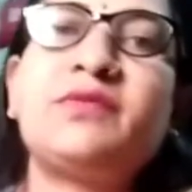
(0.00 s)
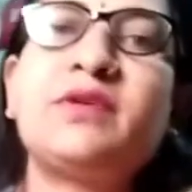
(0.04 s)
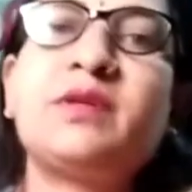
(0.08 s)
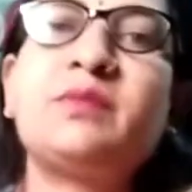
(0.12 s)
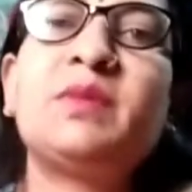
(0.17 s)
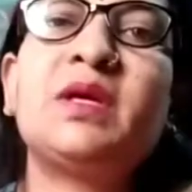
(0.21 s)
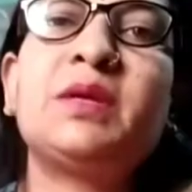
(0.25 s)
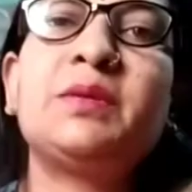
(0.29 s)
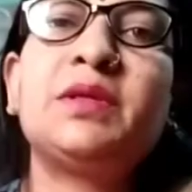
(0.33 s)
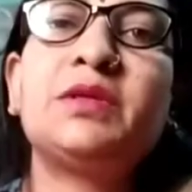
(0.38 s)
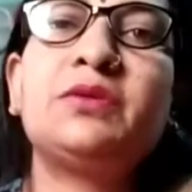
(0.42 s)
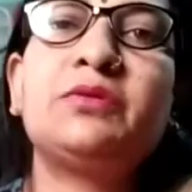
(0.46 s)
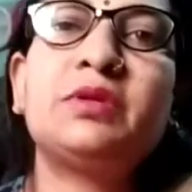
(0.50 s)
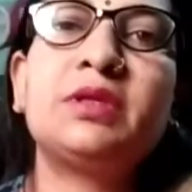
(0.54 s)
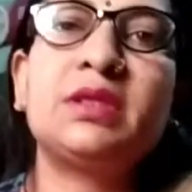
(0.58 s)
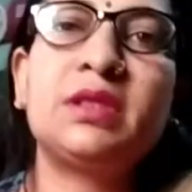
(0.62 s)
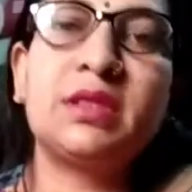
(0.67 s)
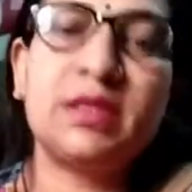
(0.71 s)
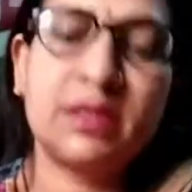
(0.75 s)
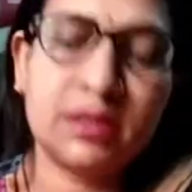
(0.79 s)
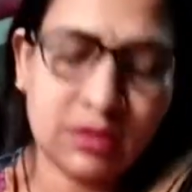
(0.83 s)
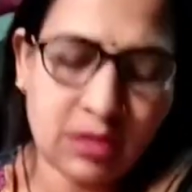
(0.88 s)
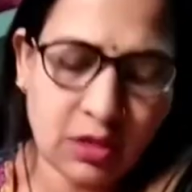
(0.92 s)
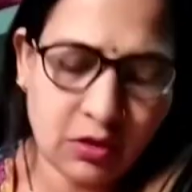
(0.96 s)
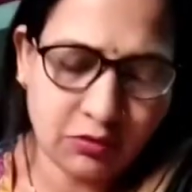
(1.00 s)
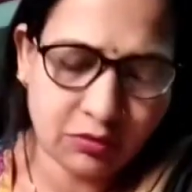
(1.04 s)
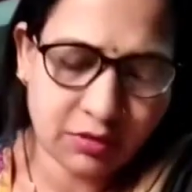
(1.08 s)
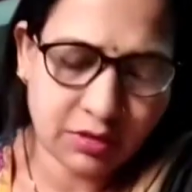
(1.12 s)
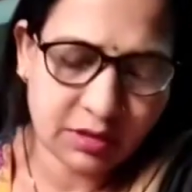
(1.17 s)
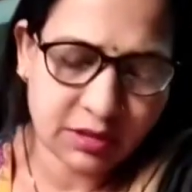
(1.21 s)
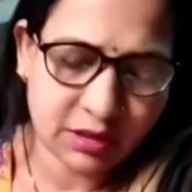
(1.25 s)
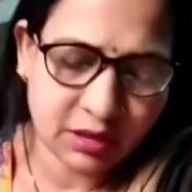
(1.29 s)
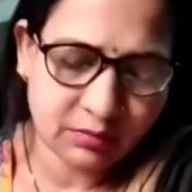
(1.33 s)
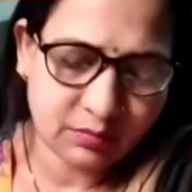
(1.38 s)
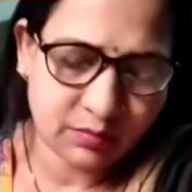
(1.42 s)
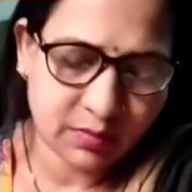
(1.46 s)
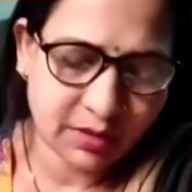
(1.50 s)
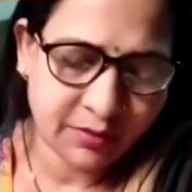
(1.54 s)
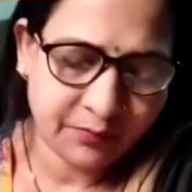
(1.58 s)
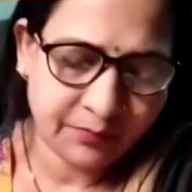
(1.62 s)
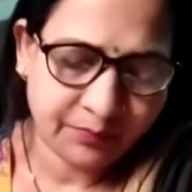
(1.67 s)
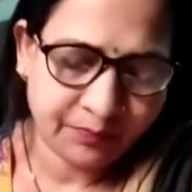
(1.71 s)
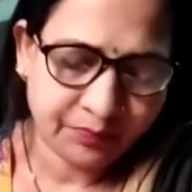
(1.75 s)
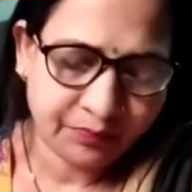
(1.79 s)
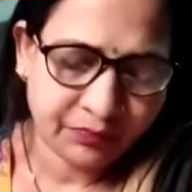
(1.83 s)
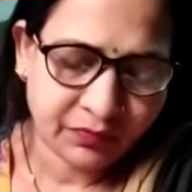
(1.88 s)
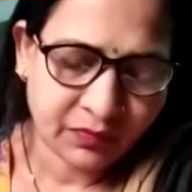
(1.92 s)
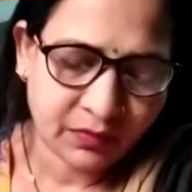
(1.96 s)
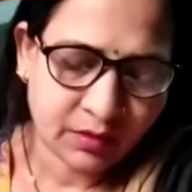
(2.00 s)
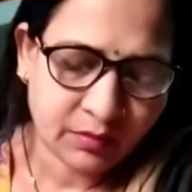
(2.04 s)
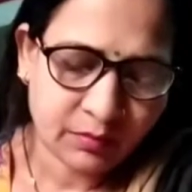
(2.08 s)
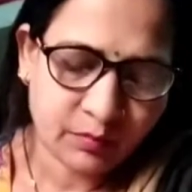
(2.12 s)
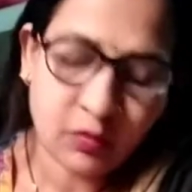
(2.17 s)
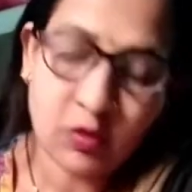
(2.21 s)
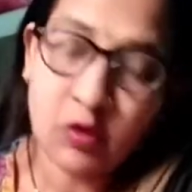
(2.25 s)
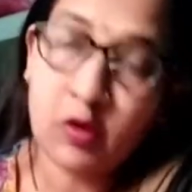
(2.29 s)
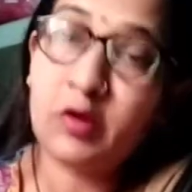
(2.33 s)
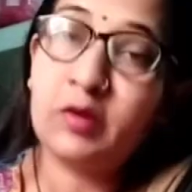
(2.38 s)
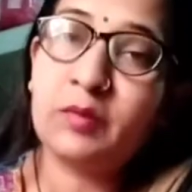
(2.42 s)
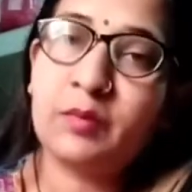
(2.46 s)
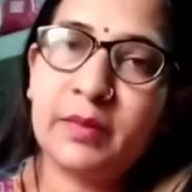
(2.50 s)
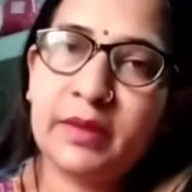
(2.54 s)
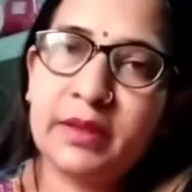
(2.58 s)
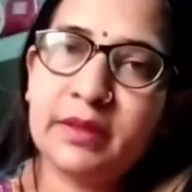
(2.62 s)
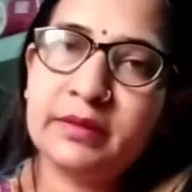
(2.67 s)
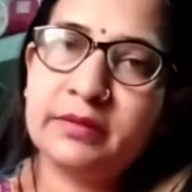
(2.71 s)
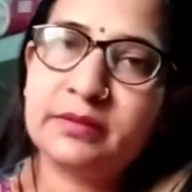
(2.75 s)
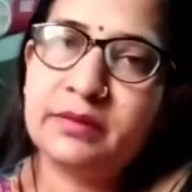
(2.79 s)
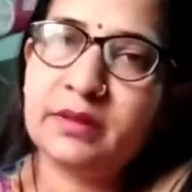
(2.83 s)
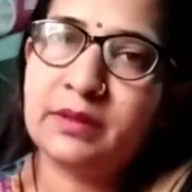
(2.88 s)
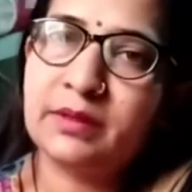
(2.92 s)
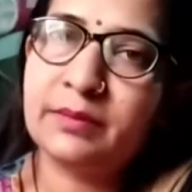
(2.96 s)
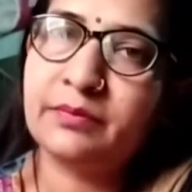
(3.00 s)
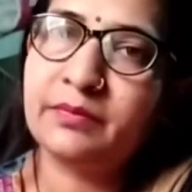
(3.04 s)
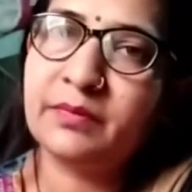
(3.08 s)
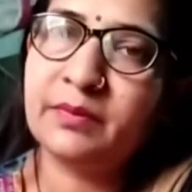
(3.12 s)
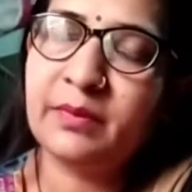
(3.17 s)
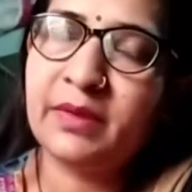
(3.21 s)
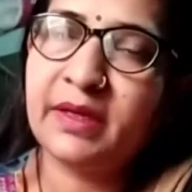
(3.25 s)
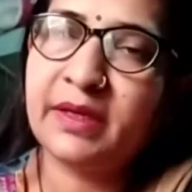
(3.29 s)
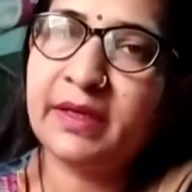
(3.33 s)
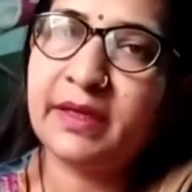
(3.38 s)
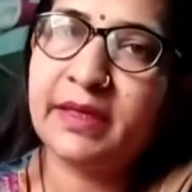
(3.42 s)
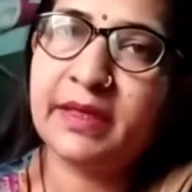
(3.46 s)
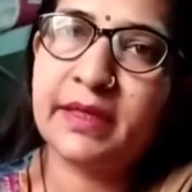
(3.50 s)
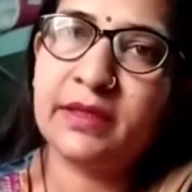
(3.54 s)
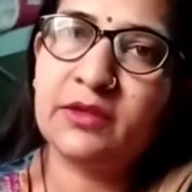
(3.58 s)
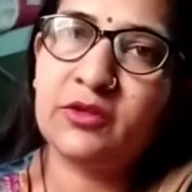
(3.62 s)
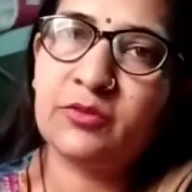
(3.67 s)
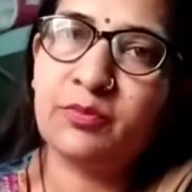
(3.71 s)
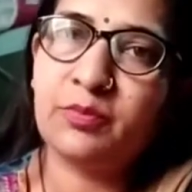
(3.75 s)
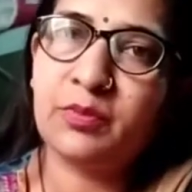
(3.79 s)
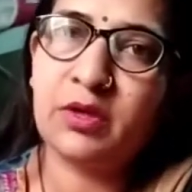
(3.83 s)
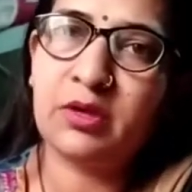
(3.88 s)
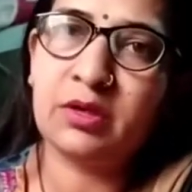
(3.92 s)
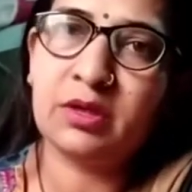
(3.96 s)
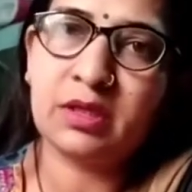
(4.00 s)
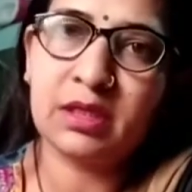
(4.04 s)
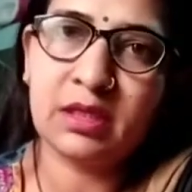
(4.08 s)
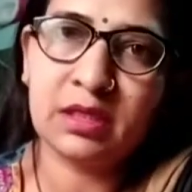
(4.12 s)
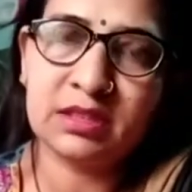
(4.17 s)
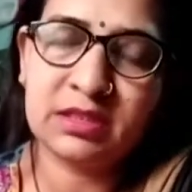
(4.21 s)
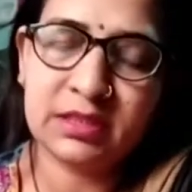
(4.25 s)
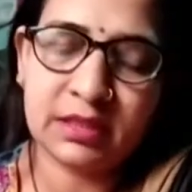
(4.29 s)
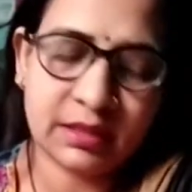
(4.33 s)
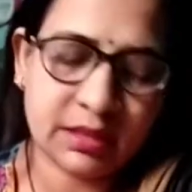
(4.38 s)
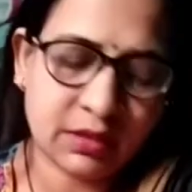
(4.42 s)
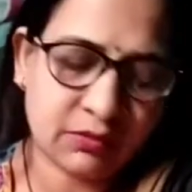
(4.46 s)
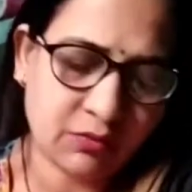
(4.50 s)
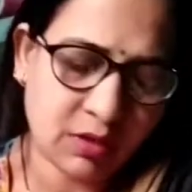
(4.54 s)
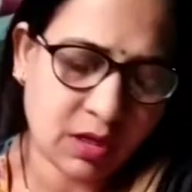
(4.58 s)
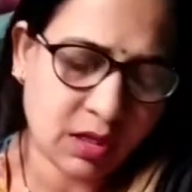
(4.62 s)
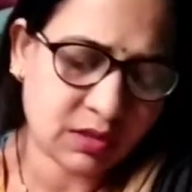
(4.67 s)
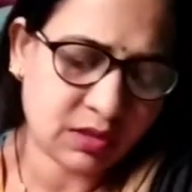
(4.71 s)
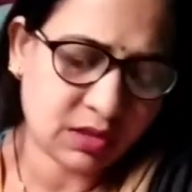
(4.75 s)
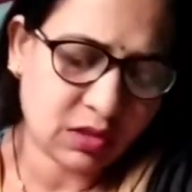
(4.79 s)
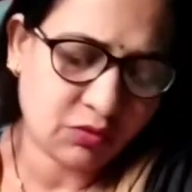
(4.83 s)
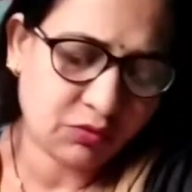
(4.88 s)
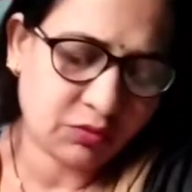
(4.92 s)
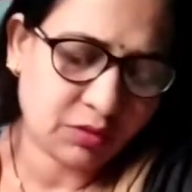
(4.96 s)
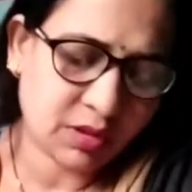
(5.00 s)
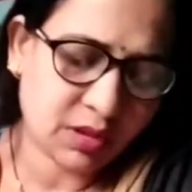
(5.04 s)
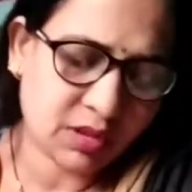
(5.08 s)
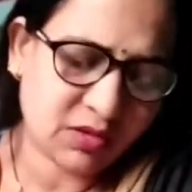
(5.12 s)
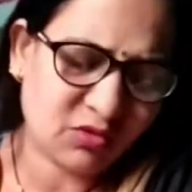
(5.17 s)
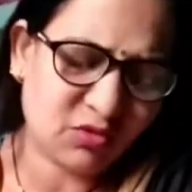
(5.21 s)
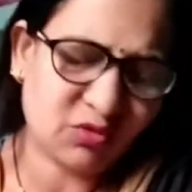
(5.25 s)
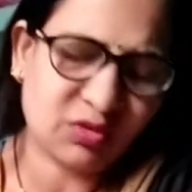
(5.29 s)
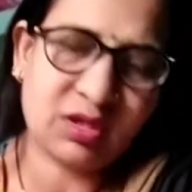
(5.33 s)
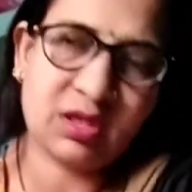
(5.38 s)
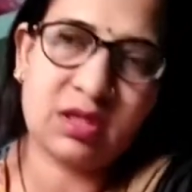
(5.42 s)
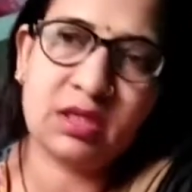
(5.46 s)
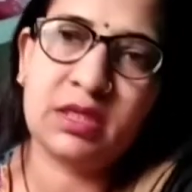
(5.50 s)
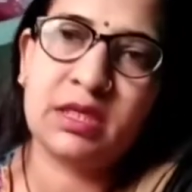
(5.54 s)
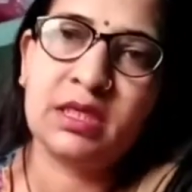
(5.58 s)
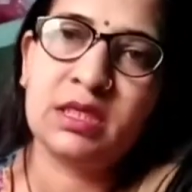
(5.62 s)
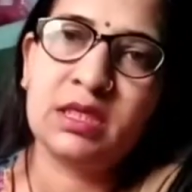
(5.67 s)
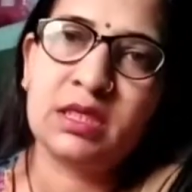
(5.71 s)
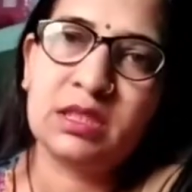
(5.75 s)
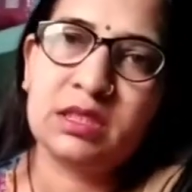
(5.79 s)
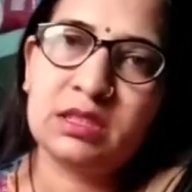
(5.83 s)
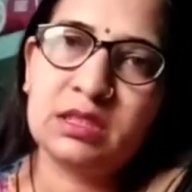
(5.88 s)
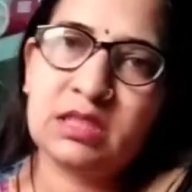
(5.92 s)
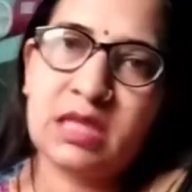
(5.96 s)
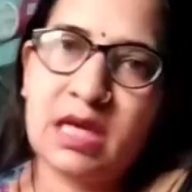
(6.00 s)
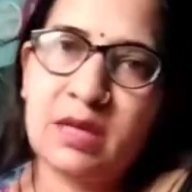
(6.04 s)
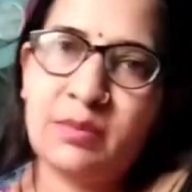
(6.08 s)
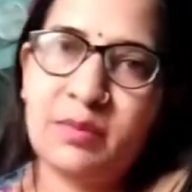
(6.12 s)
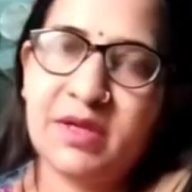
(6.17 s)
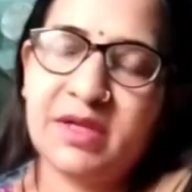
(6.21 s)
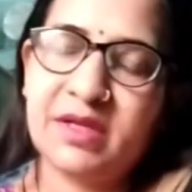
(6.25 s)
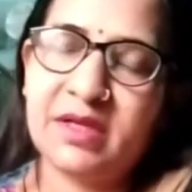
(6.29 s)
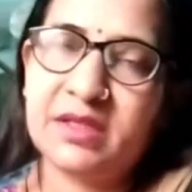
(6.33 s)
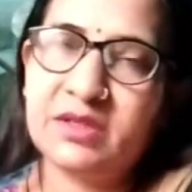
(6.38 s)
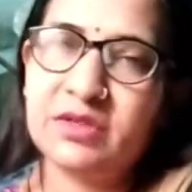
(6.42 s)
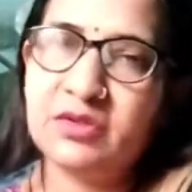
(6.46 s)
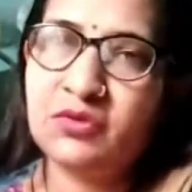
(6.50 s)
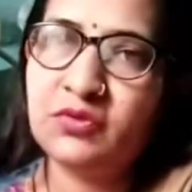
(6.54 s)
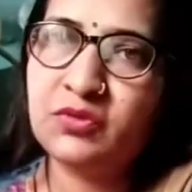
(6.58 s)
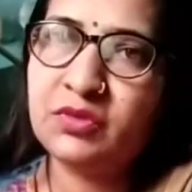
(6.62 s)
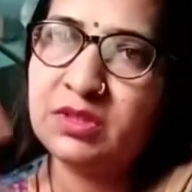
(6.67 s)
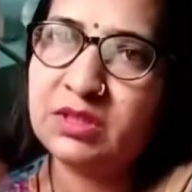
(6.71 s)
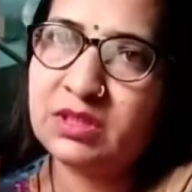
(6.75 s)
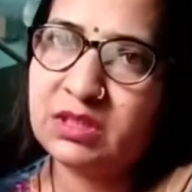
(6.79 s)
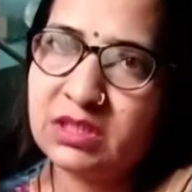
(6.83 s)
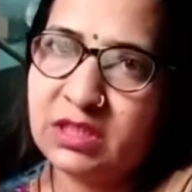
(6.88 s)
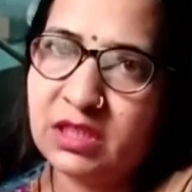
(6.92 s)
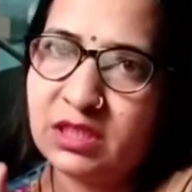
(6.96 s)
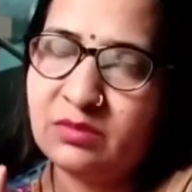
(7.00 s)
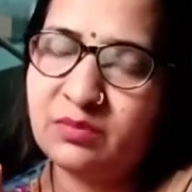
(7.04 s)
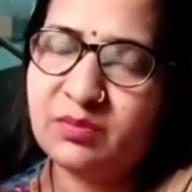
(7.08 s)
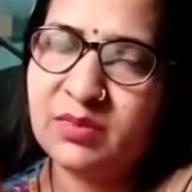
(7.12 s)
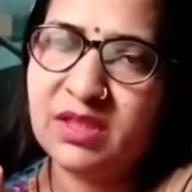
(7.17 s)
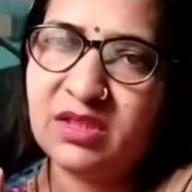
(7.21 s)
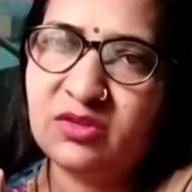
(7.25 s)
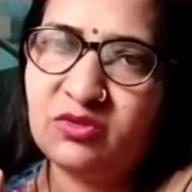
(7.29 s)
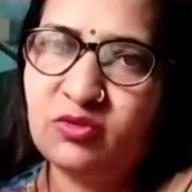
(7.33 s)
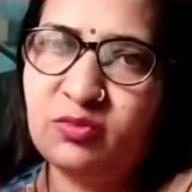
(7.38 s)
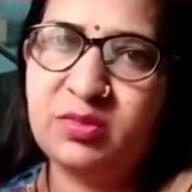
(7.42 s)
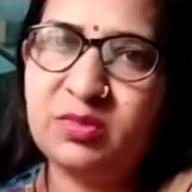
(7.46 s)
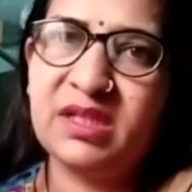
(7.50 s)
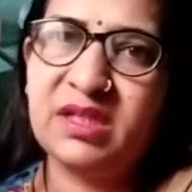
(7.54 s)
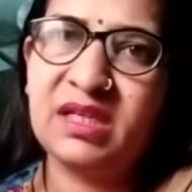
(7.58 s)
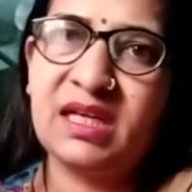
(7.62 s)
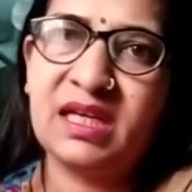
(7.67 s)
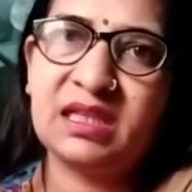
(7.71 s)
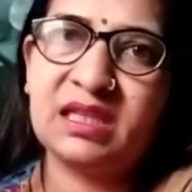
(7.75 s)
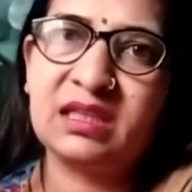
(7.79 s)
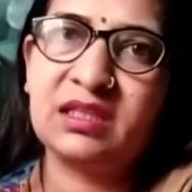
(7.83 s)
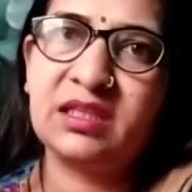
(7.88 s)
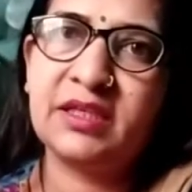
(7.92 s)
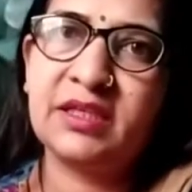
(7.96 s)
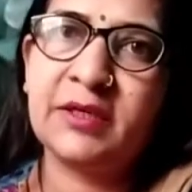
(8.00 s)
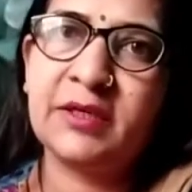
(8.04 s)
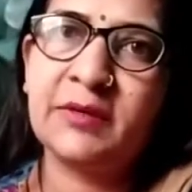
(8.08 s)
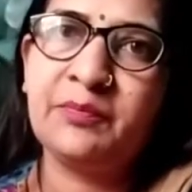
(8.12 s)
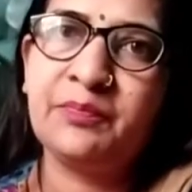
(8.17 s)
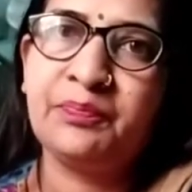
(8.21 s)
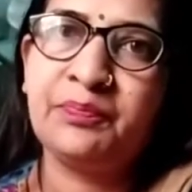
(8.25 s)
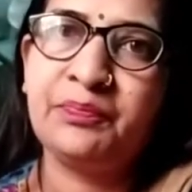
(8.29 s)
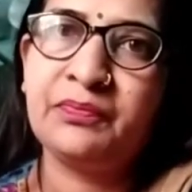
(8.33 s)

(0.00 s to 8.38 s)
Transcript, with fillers: के फिर मैं भी थोड़ी देर जाऊंगी छत पर प्लॉट पर मेरे जो प्लॉट का छत है वहाँ जाऊंगी क्योंकि जहाँ मैं रहती हूँ इस छत पे धूप नहीं आती है